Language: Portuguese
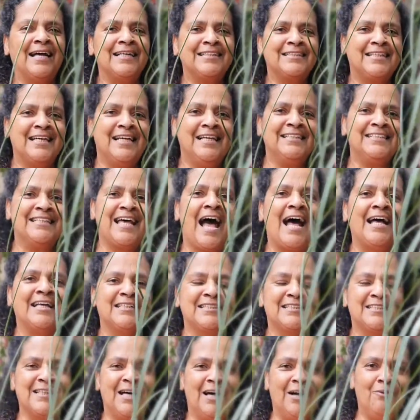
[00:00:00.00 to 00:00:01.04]
a
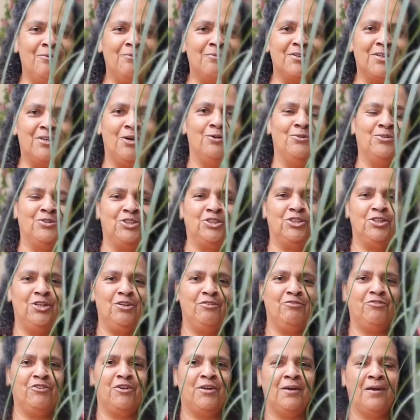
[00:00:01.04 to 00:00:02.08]
sensação que eu
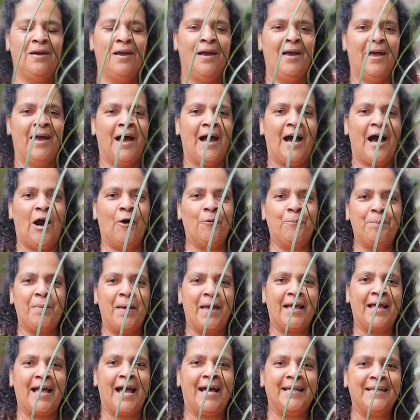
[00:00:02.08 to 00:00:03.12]
tive ao
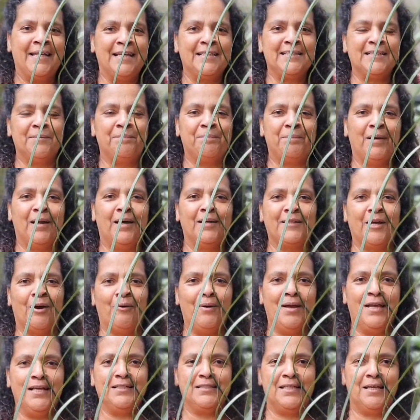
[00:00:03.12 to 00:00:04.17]
pegar nessa planta,
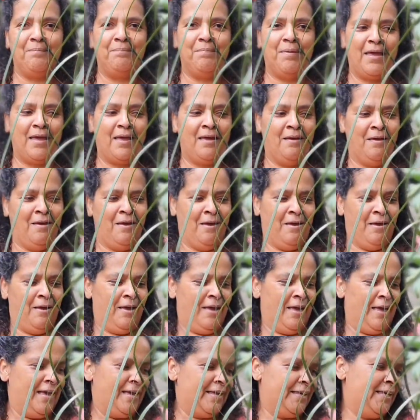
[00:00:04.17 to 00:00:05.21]
ao receber,
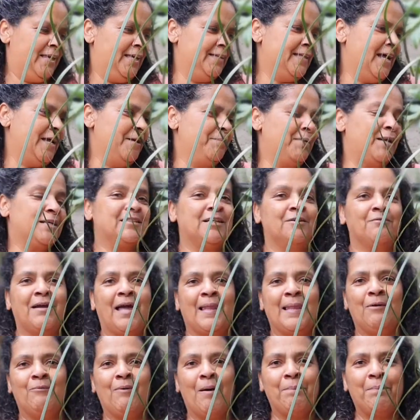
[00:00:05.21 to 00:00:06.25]
que dá a impressão que
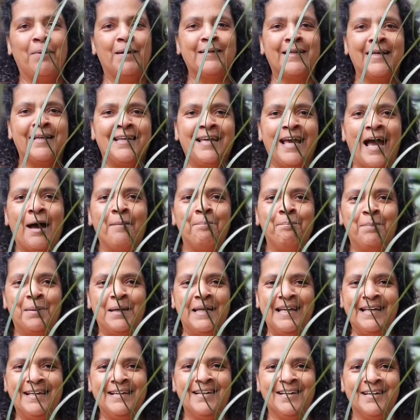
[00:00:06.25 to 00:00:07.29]
ela é uma planta que
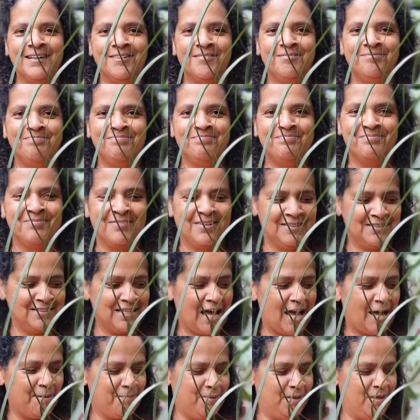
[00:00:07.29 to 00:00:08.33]
abriga,
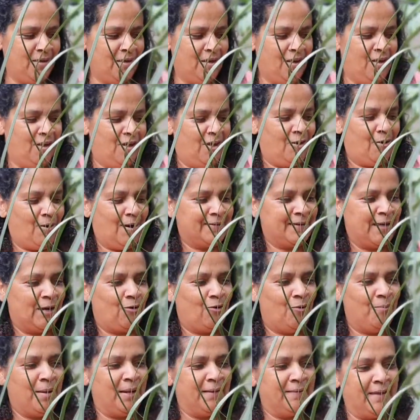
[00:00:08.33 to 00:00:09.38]
sabe? Eu até
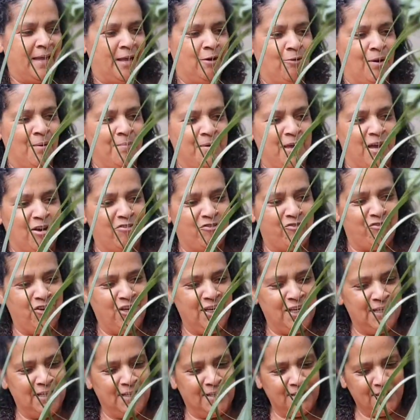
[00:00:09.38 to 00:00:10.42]
comentei com a minha
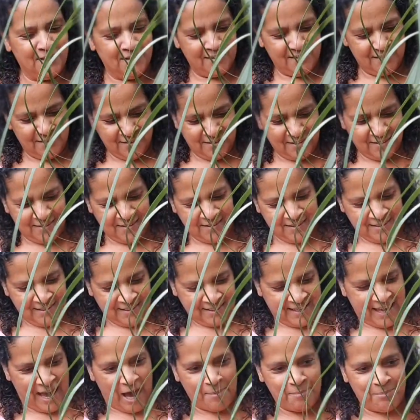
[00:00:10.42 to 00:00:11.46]
filha
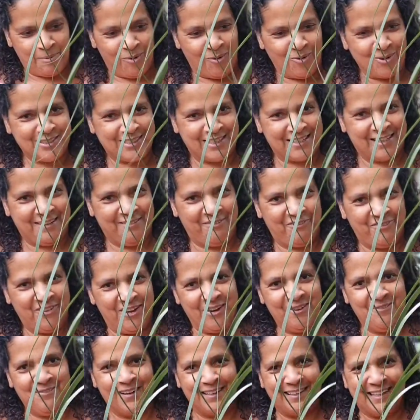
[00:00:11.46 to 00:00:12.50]
que a moça que
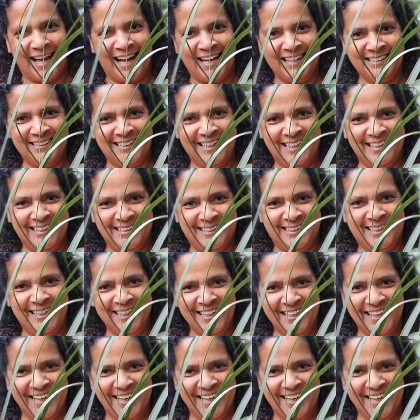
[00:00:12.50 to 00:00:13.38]
filma, tá, gente?